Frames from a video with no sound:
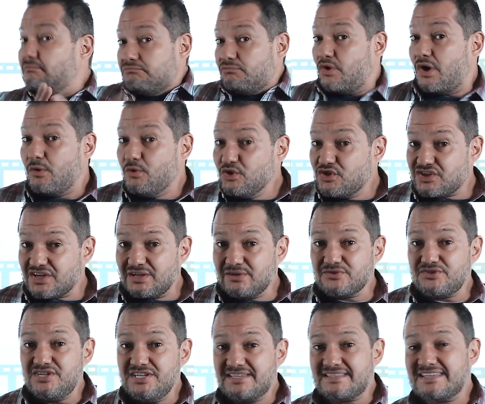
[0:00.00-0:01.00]
no abusa de
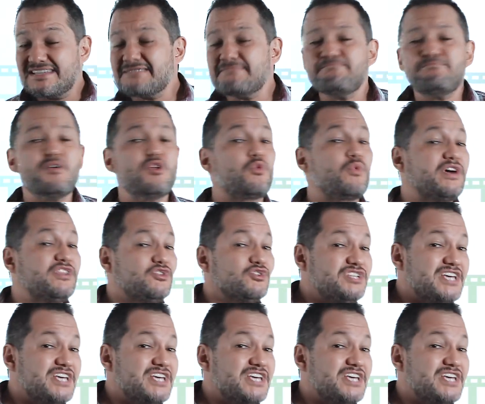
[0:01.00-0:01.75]
los chistes, pero cuando